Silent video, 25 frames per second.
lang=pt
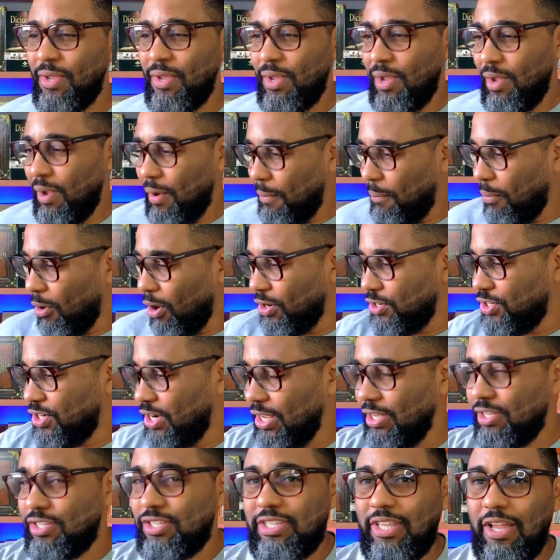Pra... Bom,
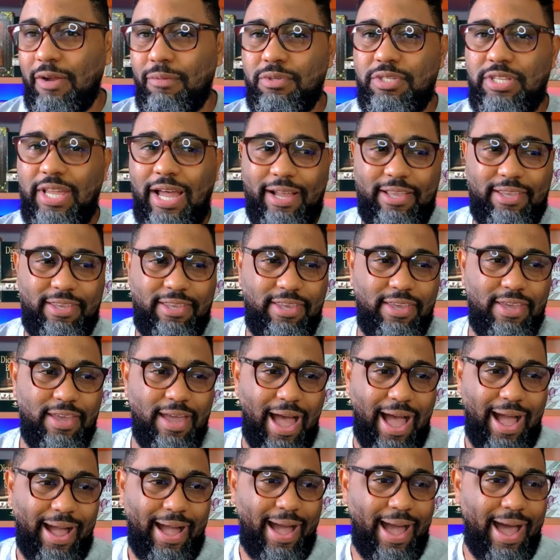gente, estamos aqui,
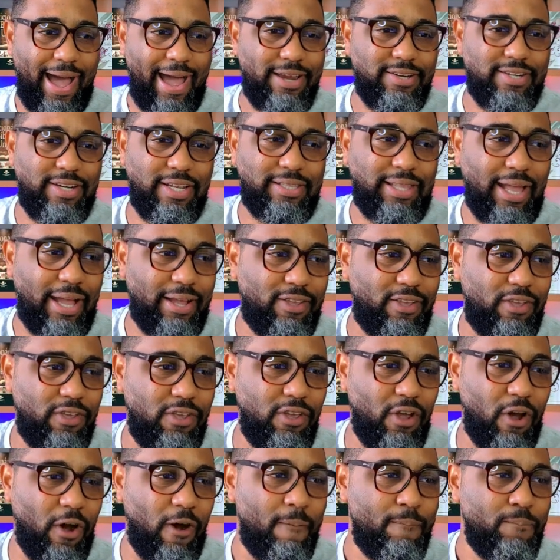a caixa tá
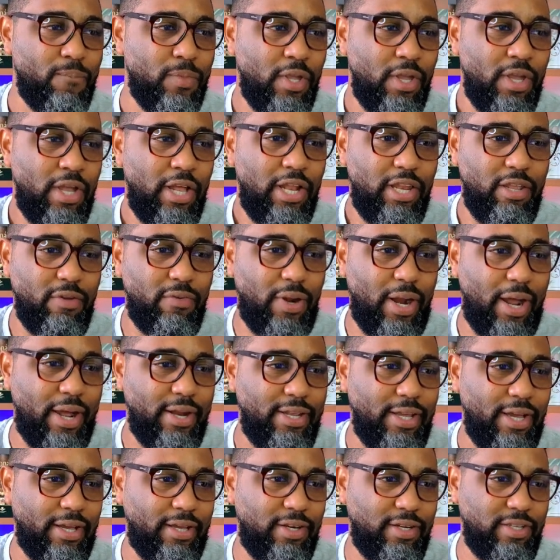aqui, ó,
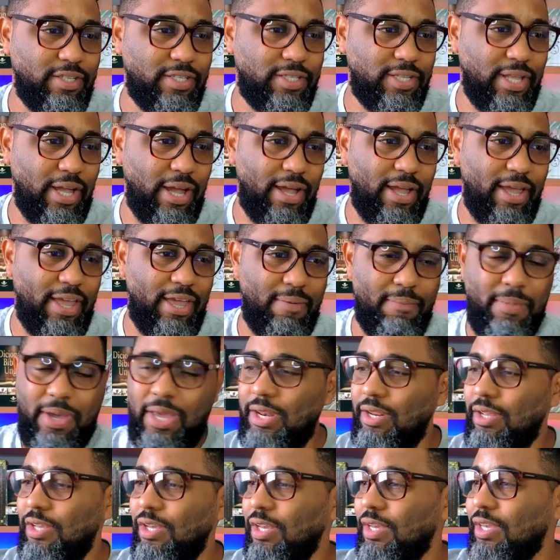Livraria Cristã
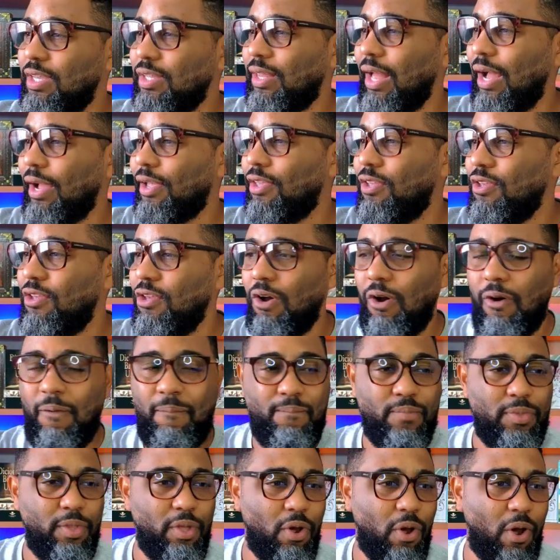Emerick tá aqui, ó,
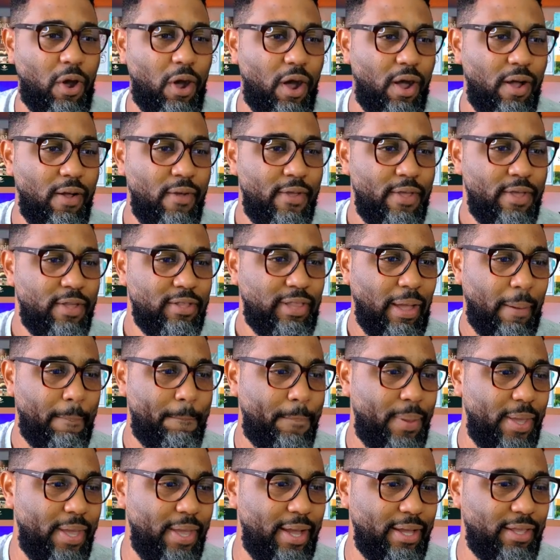ó, tá
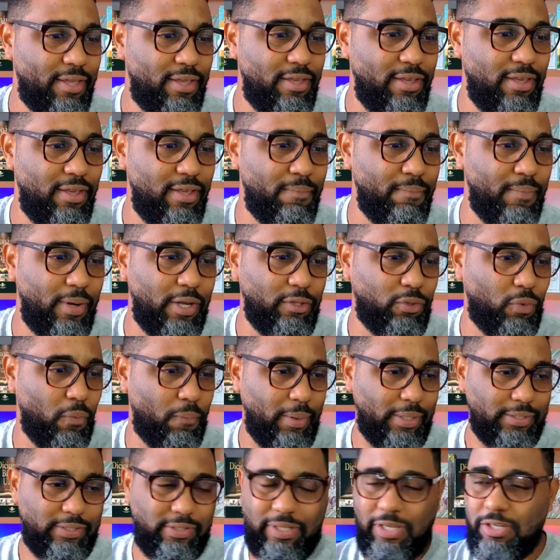bem aqui, mandou
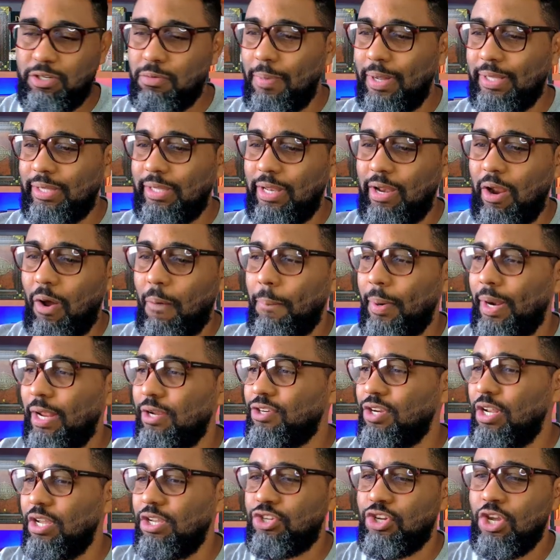bastante material pra
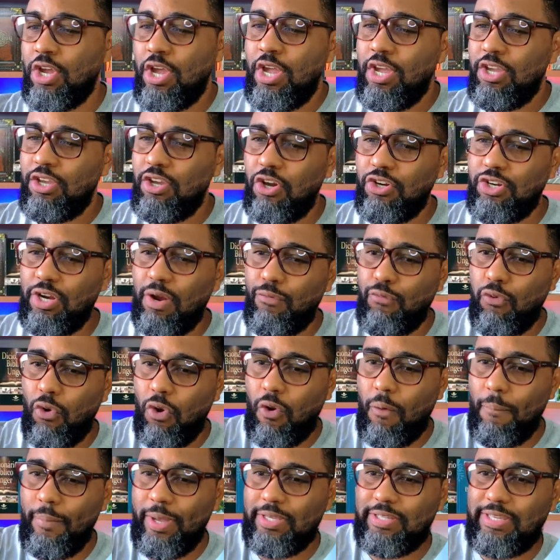gente e eu já vou
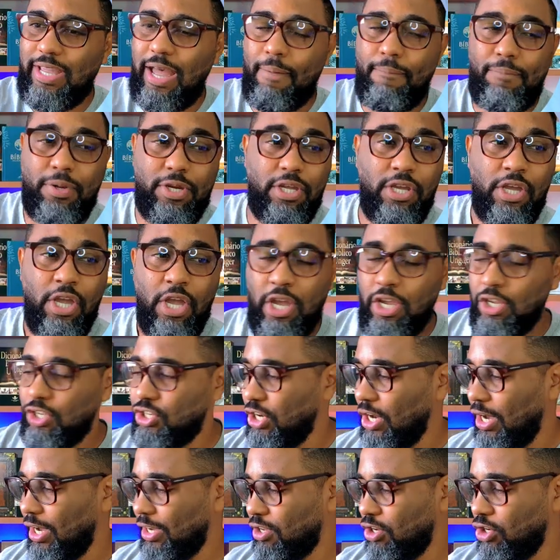começar a abrir.
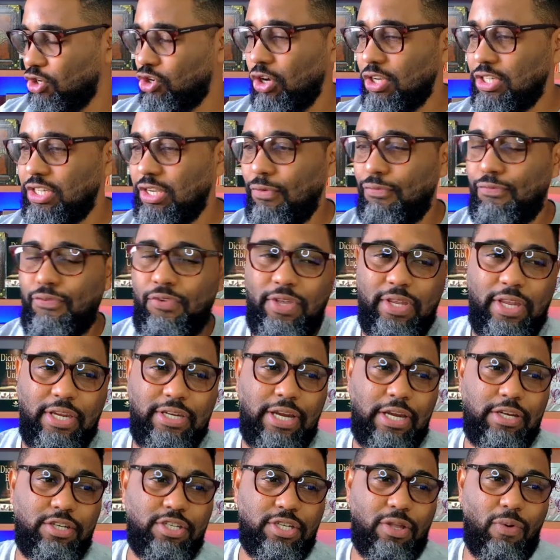Chuck e Josefina
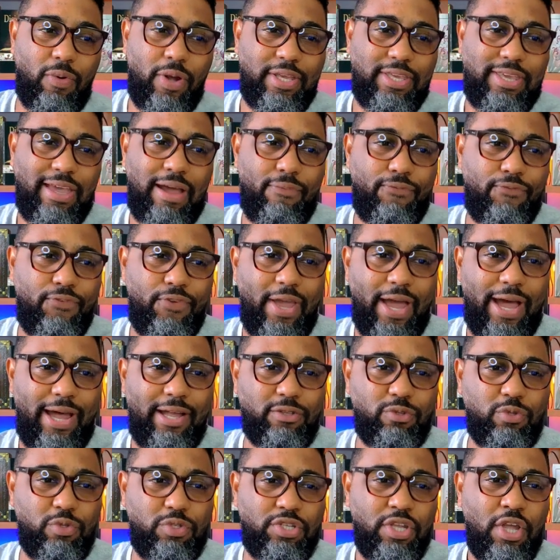já estão aqui
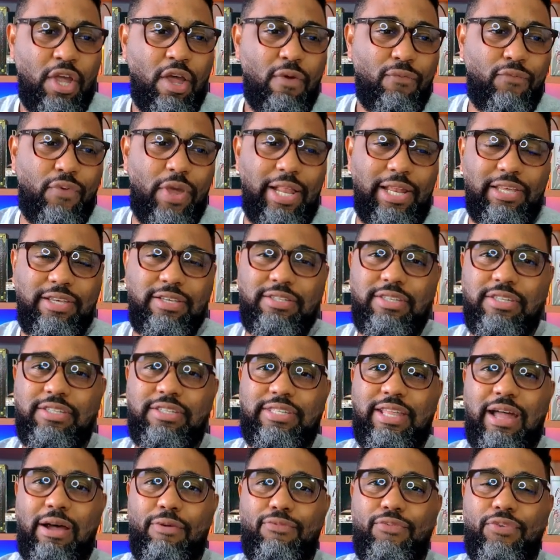afiados,
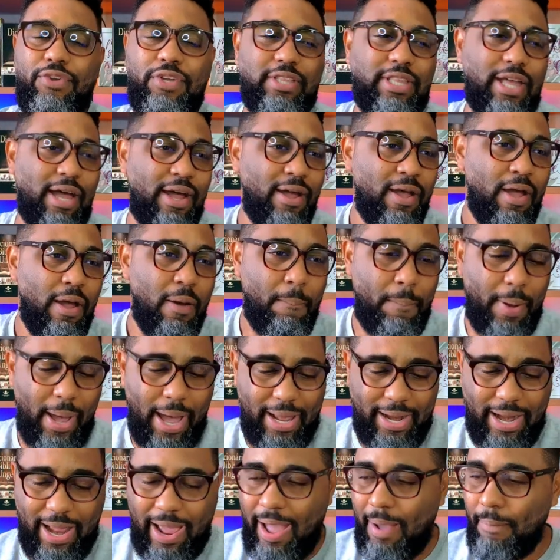felizes da vida
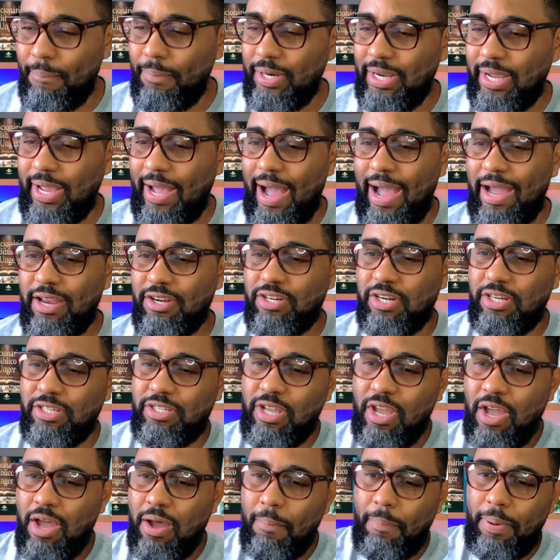para abrir
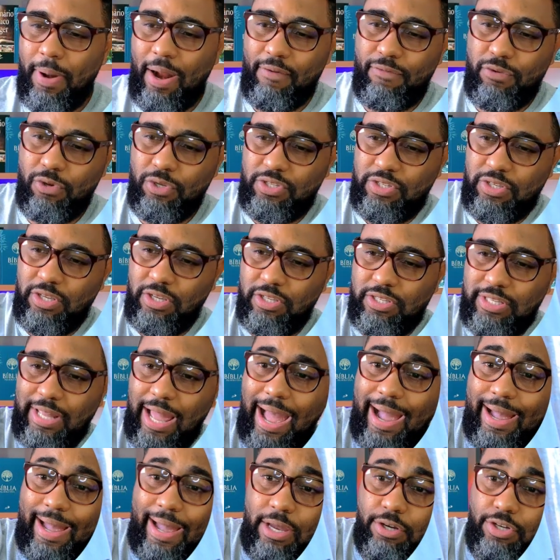caixas para vocês,
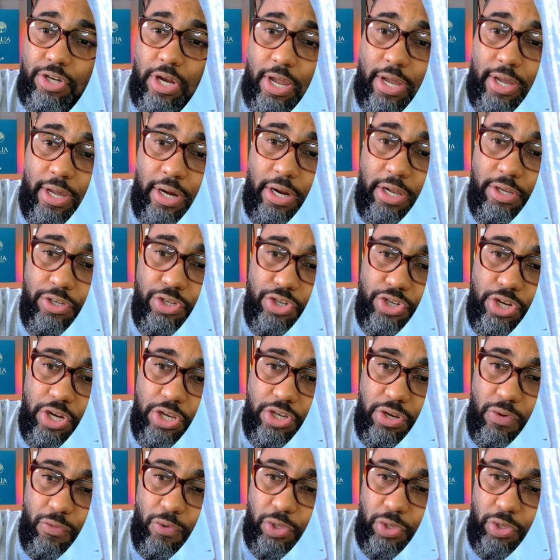tá? A caixa é grande, gente.